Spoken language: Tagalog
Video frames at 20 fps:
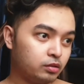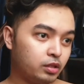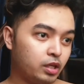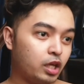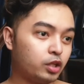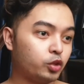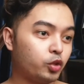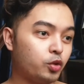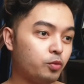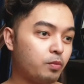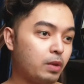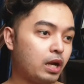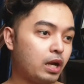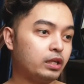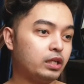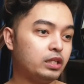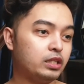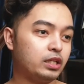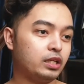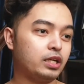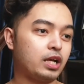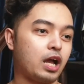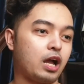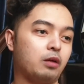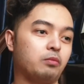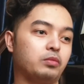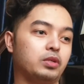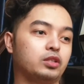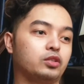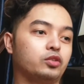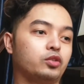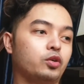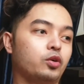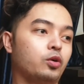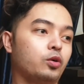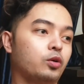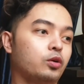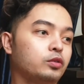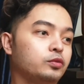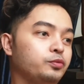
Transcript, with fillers: ito yung mga ginagamit ko.